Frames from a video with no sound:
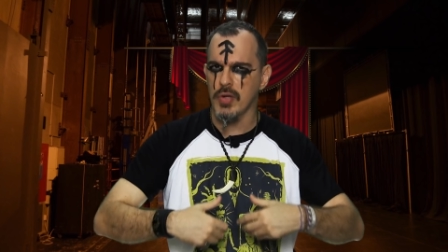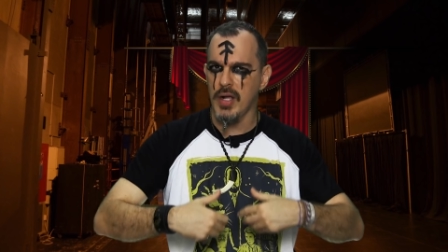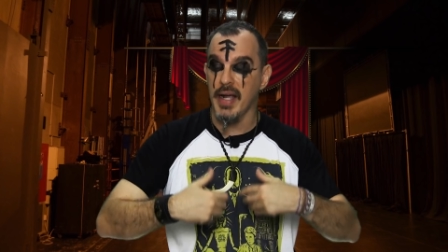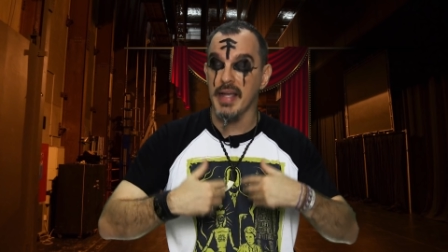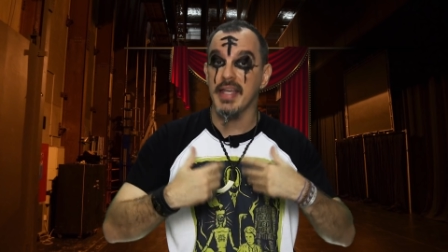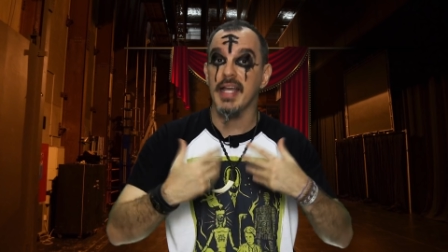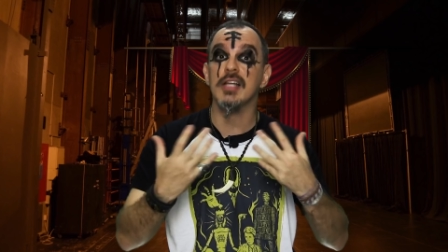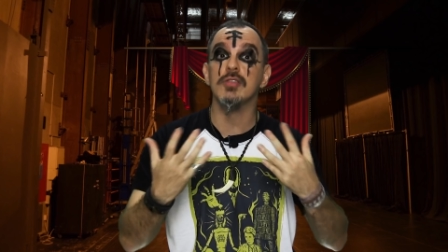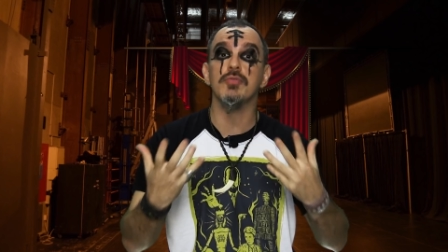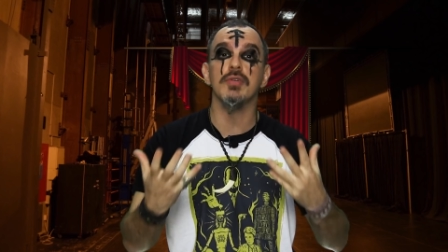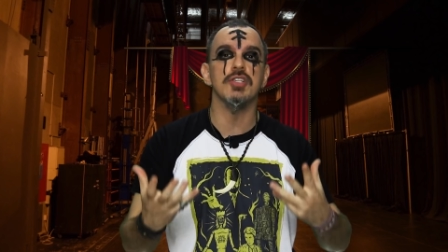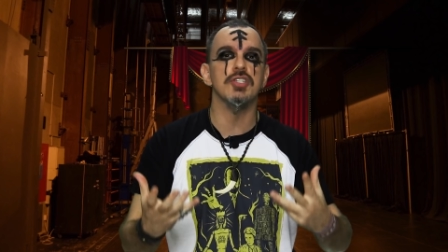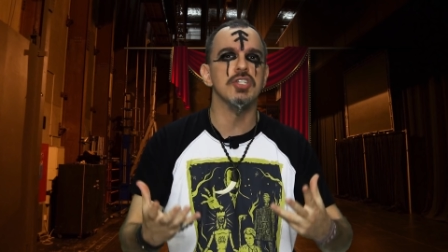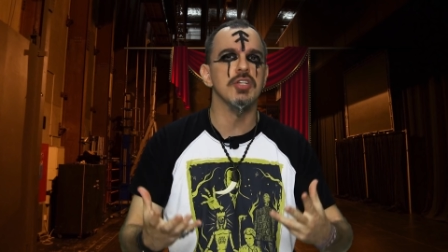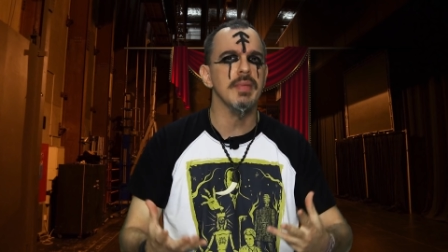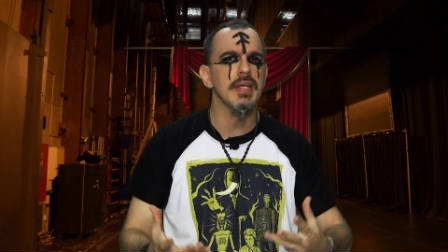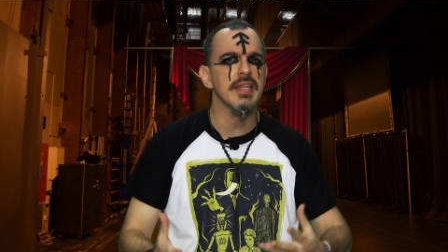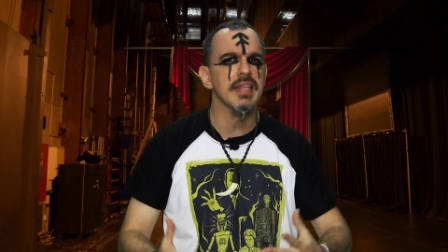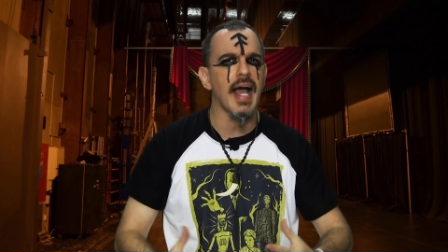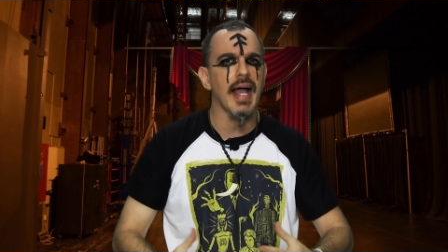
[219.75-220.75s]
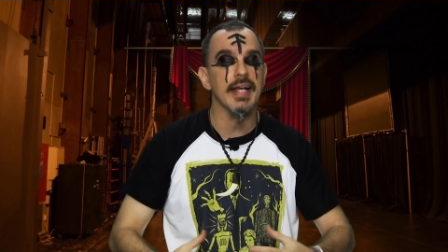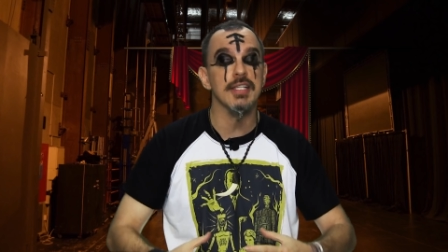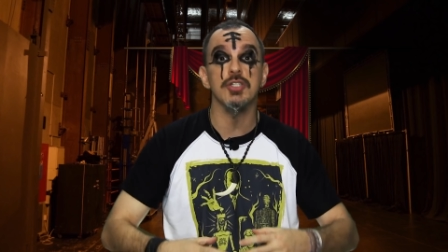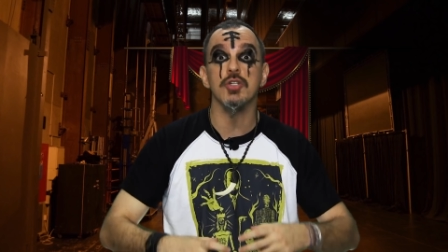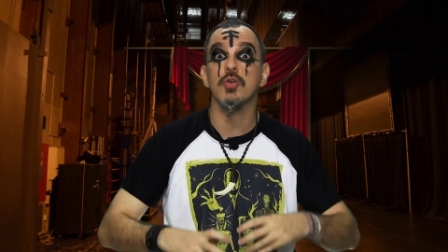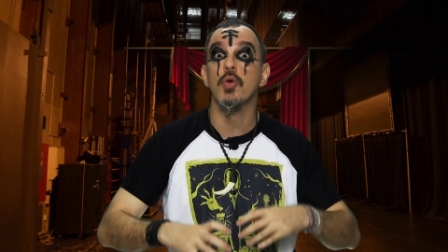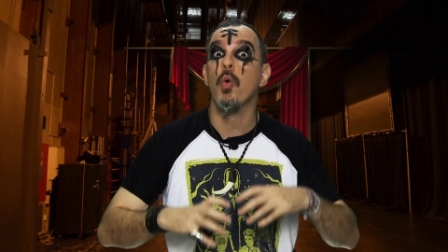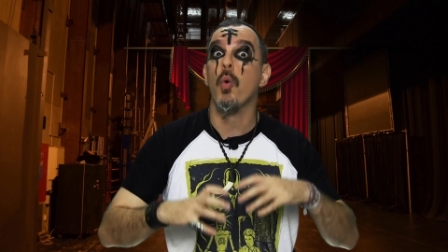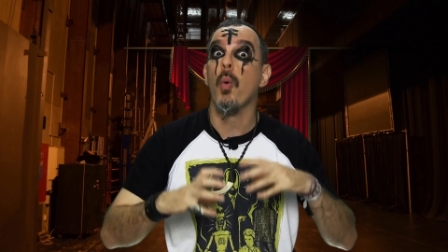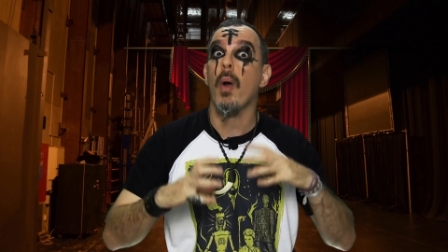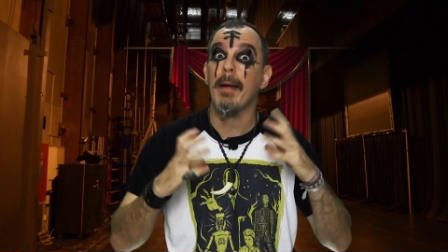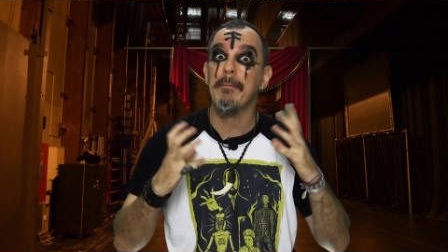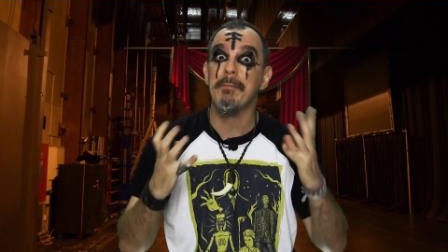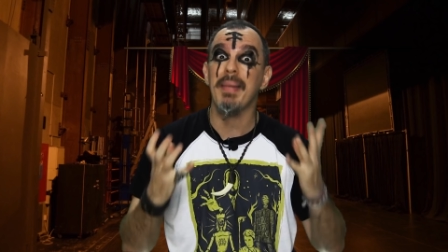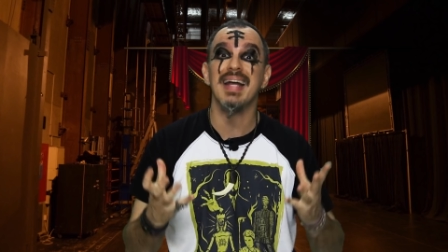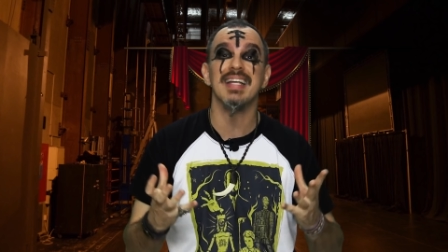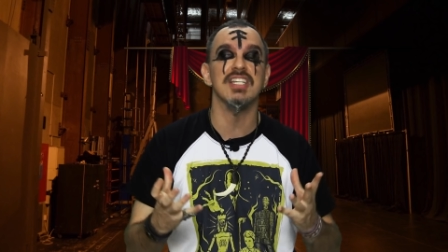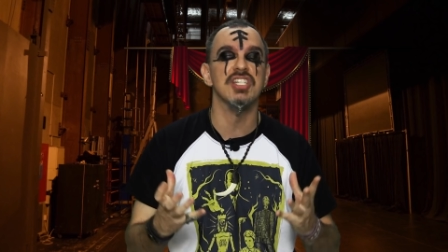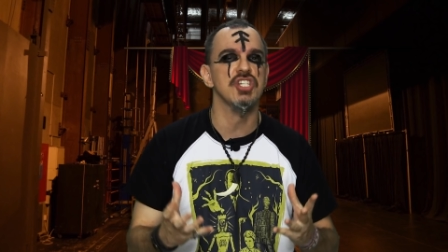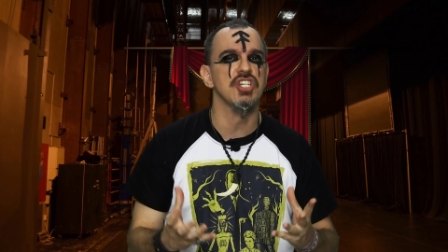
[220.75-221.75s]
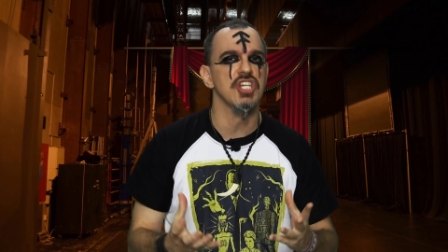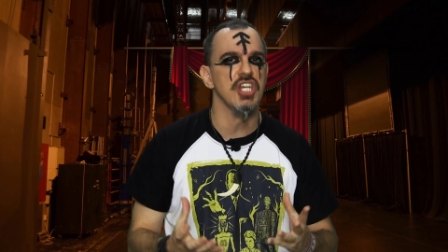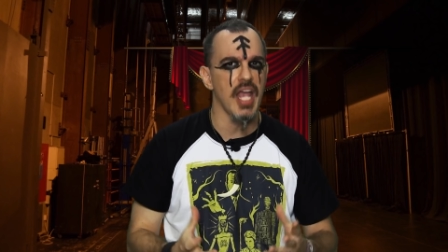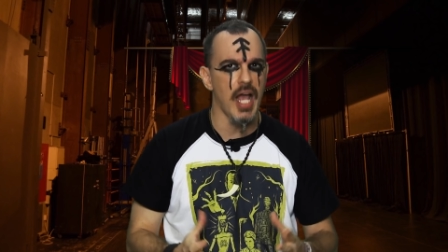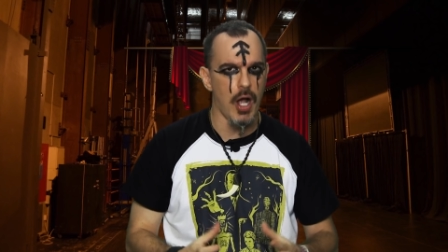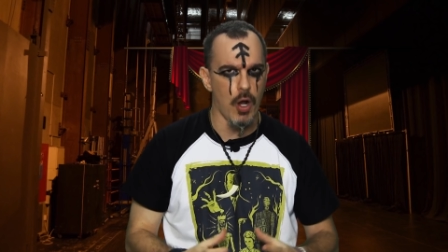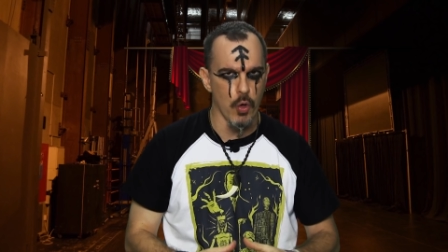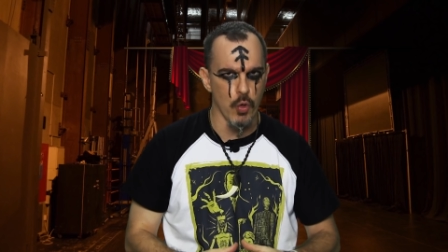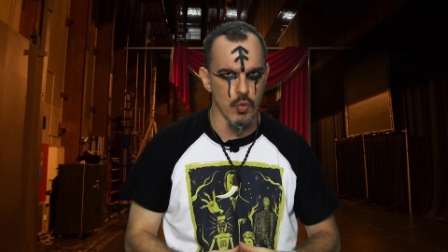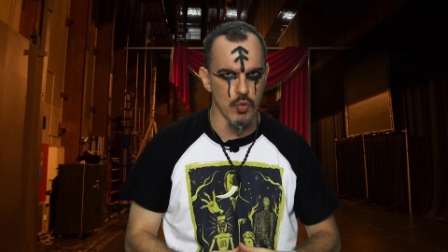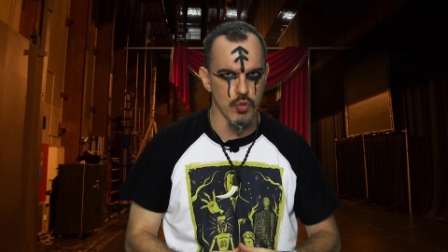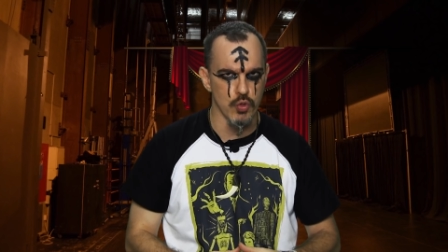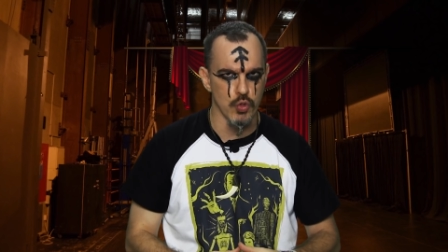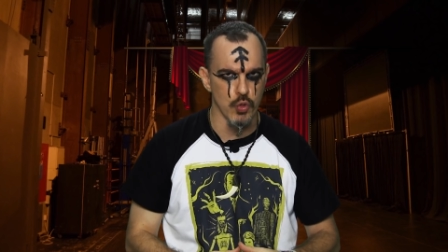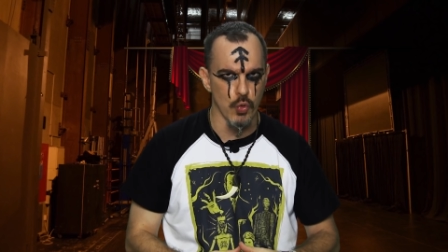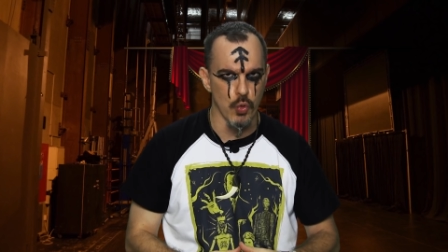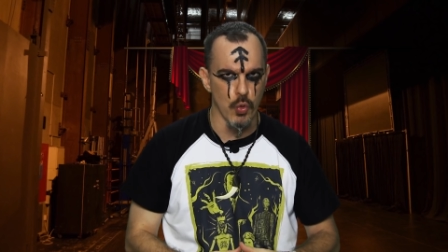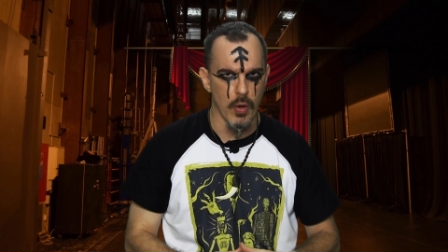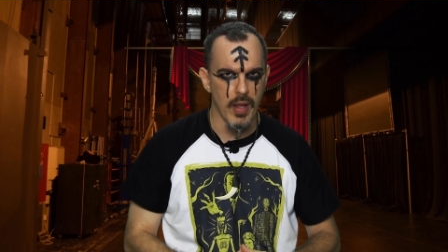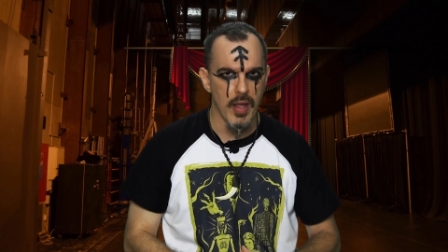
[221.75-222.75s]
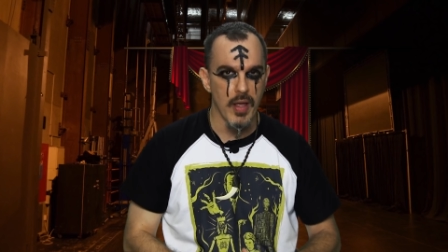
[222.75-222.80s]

ganhando intimidade com a magia Rudo.